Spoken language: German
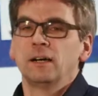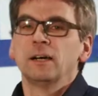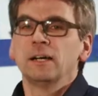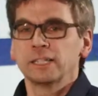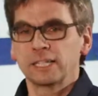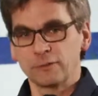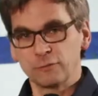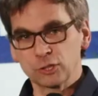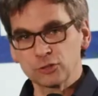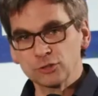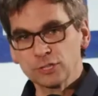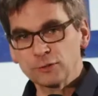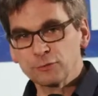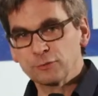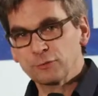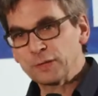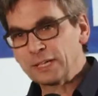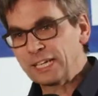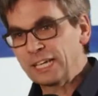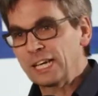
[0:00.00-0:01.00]
Der
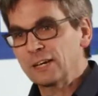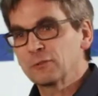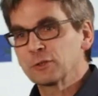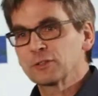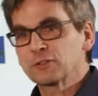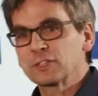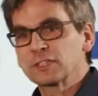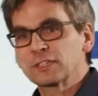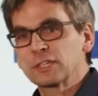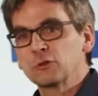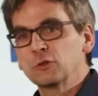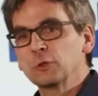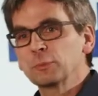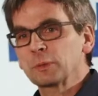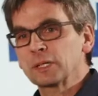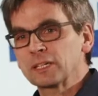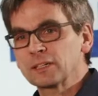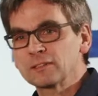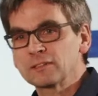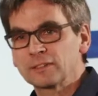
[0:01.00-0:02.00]
Wirtschaftsverkehr wird sich dann
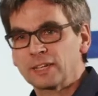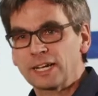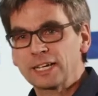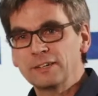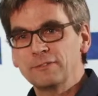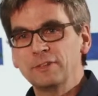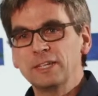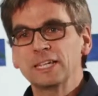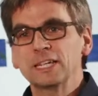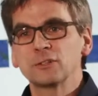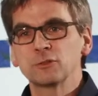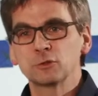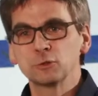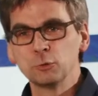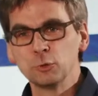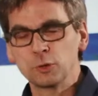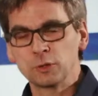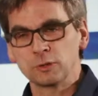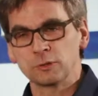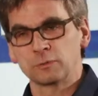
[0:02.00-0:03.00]
übrigens seine Wege
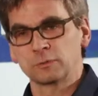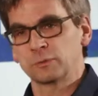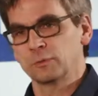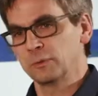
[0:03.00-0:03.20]
suchen